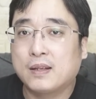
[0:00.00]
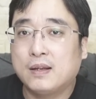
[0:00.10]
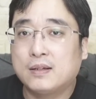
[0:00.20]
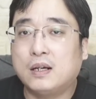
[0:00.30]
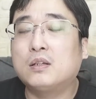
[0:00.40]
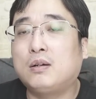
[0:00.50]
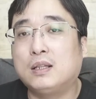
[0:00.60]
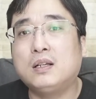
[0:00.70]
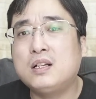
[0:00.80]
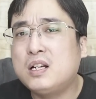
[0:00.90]
然后的话，
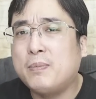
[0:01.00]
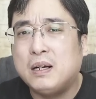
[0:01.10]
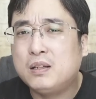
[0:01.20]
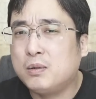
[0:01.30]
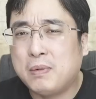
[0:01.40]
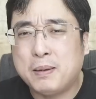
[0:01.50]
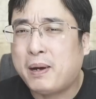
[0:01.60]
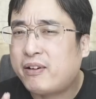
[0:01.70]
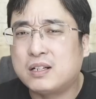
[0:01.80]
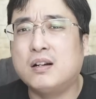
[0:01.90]
那日本人就没办
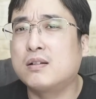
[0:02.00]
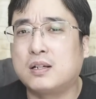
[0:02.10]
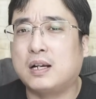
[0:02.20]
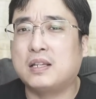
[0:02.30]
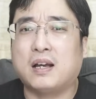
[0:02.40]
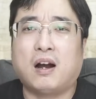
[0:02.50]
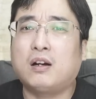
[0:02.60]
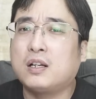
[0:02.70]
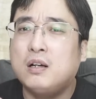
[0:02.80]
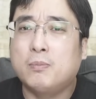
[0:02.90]
法正视这些，而
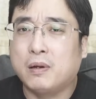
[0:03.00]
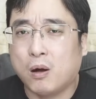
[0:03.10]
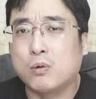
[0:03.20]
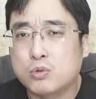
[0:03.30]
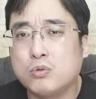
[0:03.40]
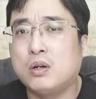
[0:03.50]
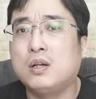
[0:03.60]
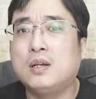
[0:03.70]
更不要说